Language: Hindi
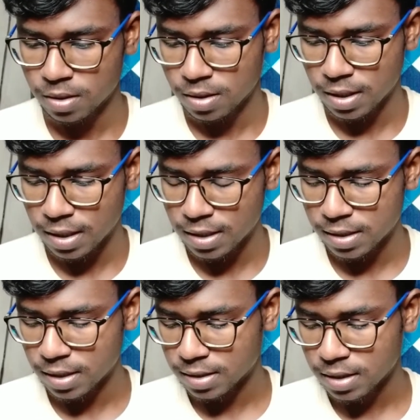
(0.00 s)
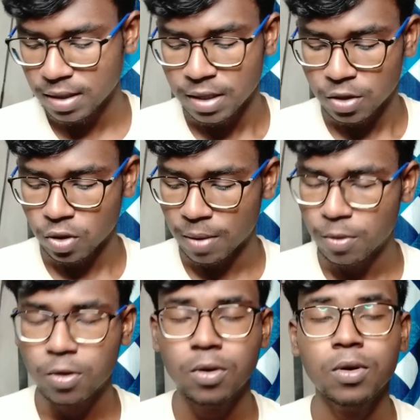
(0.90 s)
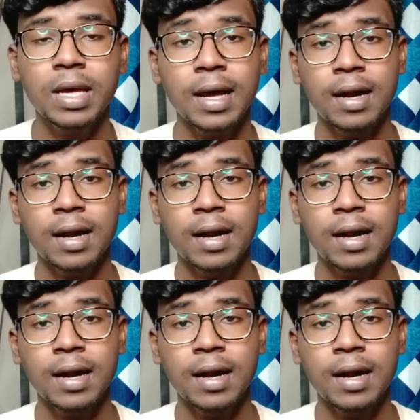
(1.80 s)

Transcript: निकल जाते हैं यहाँ से तो हम लोगों को क्या